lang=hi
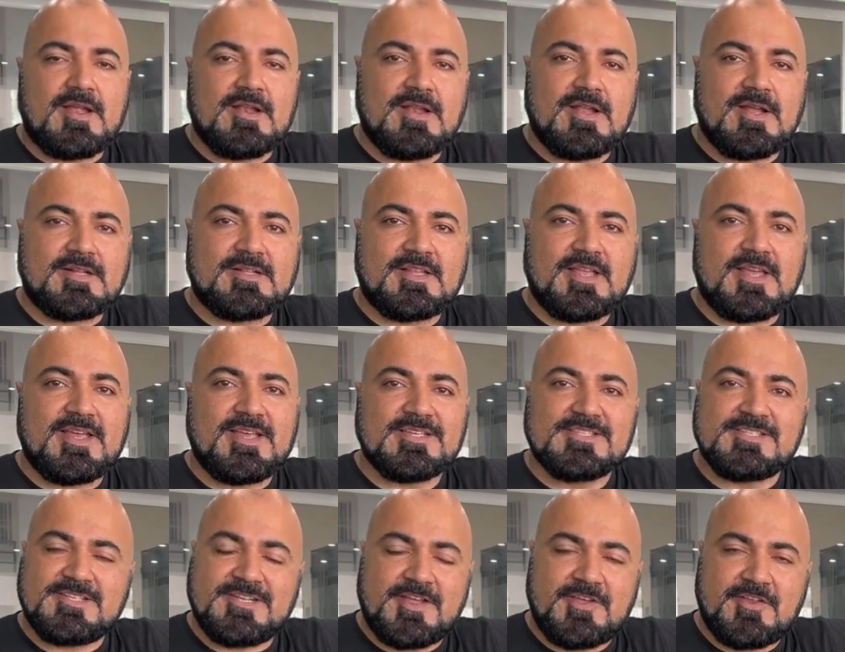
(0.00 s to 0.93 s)
लगता है
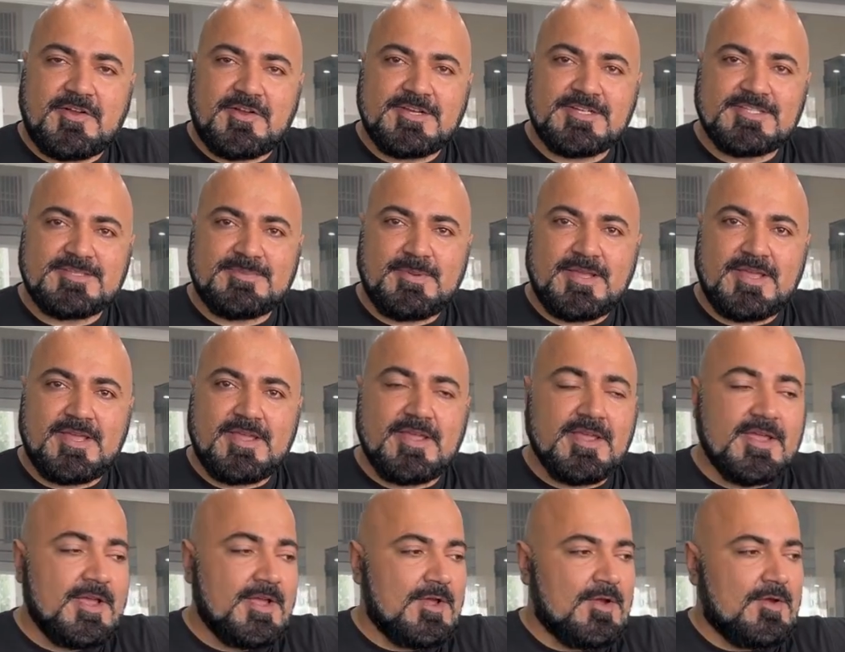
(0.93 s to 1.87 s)
स्टेरॉइड्स पे है